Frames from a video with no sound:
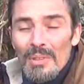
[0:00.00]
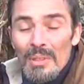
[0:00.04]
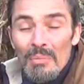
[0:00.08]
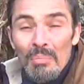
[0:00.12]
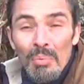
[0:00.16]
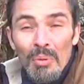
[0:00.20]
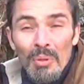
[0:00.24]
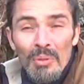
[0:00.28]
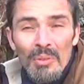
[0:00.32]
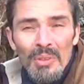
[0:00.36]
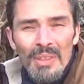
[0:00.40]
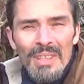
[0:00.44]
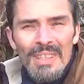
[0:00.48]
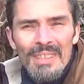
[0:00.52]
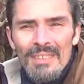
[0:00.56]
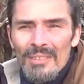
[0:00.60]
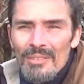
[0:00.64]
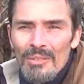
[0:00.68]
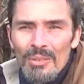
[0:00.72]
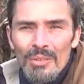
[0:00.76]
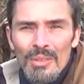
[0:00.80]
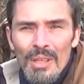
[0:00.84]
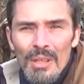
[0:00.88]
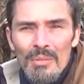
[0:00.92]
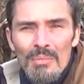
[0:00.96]
des plantes
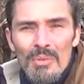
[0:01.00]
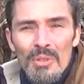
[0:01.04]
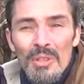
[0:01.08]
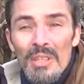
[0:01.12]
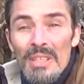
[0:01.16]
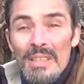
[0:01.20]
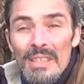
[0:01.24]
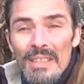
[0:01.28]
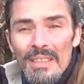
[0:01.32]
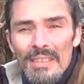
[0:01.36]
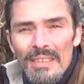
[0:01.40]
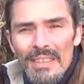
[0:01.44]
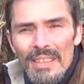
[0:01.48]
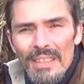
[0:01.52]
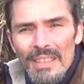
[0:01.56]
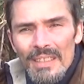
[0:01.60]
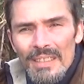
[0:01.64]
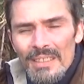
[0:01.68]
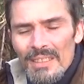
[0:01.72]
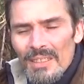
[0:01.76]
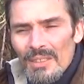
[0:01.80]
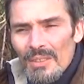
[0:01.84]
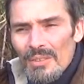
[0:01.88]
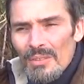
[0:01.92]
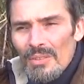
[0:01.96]
totalement
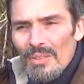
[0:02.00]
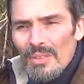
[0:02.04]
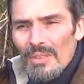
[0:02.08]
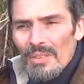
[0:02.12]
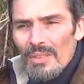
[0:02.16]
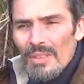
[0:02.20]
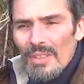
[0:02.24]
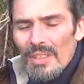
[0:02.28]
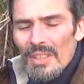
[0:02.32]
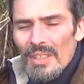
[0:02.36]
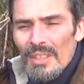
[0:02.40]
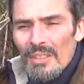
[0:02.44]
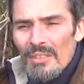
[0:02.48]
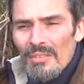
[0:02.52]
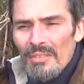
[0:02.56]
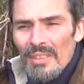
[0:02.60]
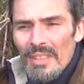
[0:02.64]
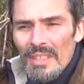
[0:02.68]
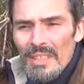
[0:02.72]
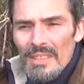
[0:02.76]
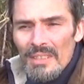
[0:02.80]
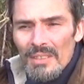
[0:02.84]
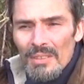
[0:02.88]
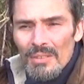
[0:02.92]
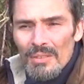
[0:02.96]
inintéressantes et
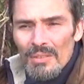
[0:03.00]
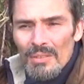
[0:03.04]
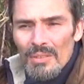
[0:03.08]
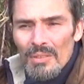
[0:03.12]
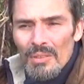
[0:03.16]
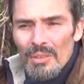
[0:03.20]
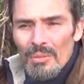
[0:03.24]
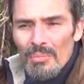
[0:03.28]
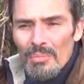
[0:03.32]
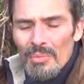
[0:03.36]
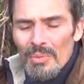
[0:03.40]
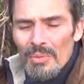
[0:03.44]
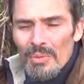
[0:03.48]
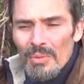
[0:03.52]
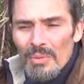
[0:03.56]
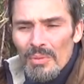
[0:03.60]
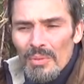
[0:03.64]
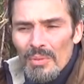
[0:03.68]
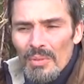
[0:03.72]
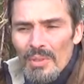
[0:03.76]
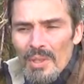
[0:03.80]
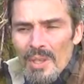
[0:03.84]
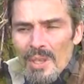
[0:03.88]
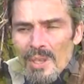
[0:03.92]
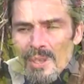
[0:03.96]
envahissantes comme euh,